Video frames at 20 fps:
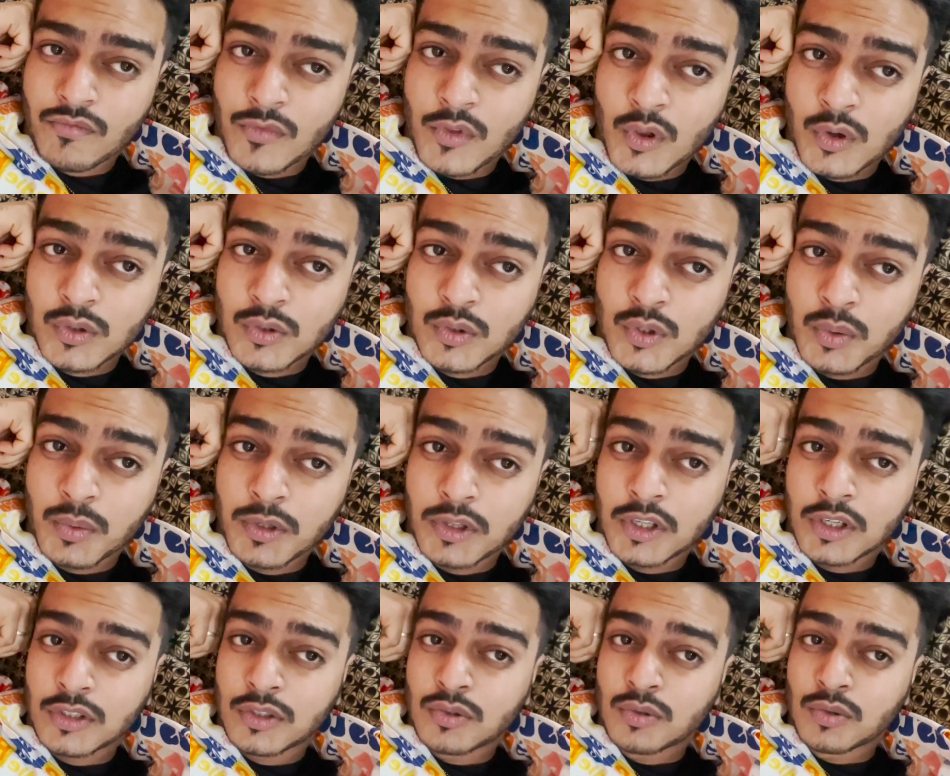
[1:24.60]
दोस्तों अभी
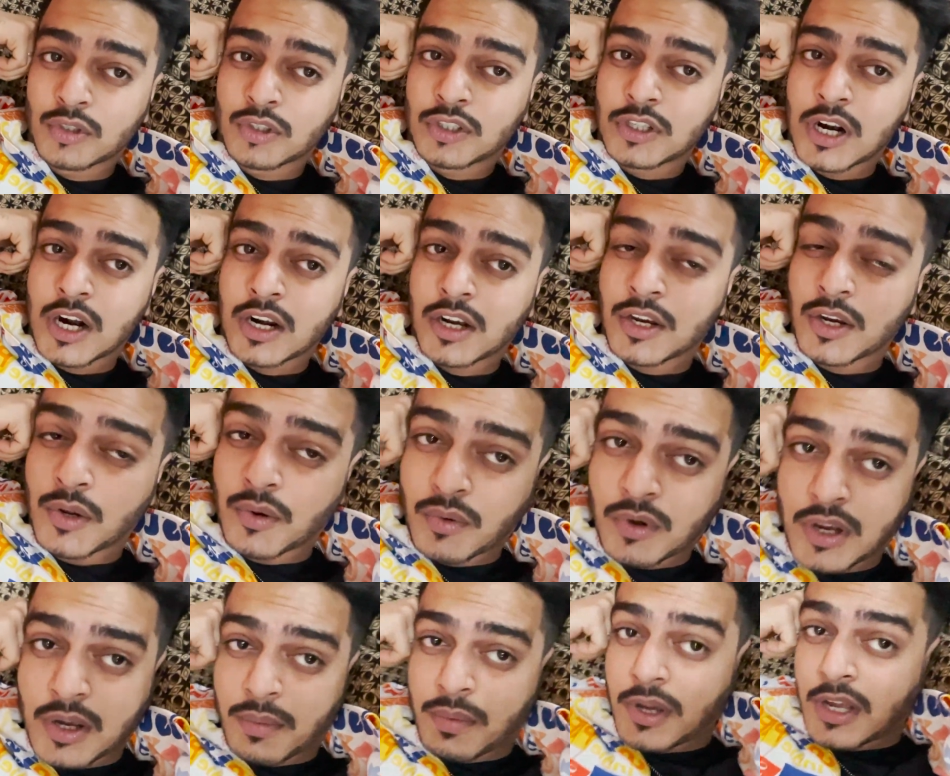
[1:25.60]
तक शूट स्टार्ट नहीं
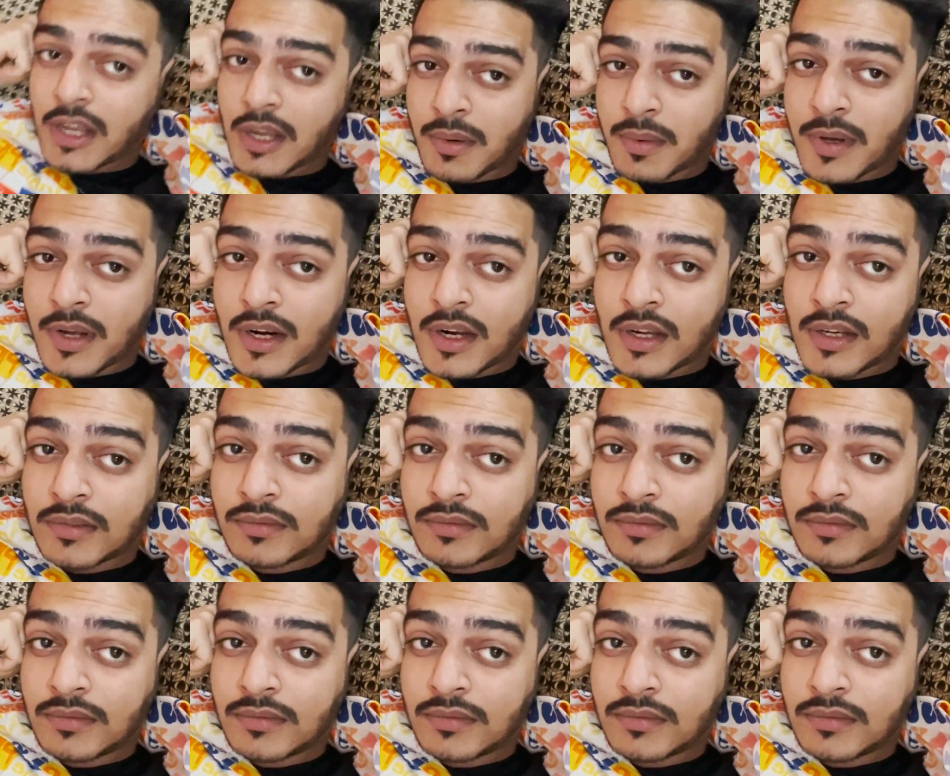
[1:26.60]
हुआ है भाई हमारा